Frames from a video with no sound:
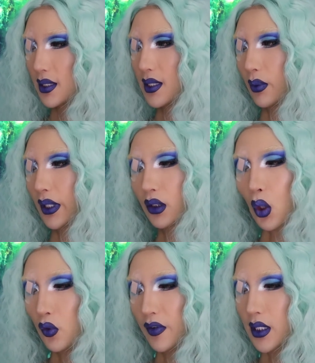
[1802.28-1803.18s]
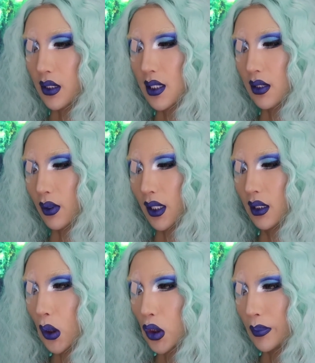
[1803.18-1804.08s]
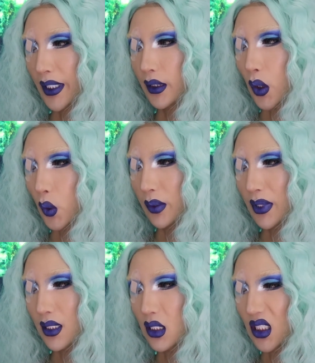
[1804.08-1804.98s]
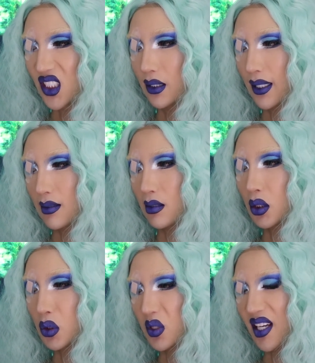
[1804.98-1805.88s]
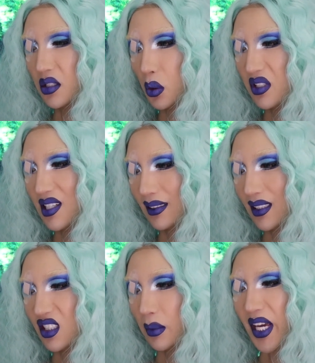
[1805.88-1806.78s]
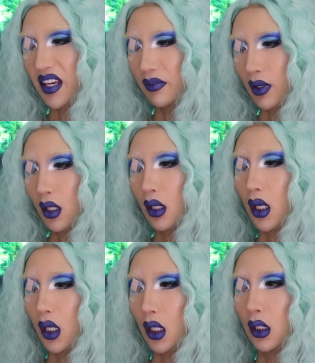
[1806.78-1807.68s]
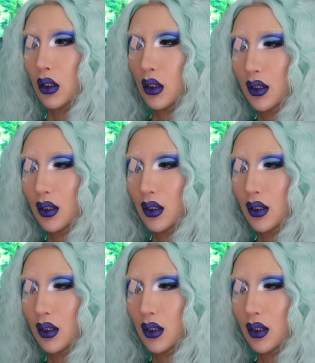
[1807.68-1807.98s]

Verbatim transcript: 很喜欢，都非常喜欢。我准备偷里面几颗颜色去研究一下它这个配方啊，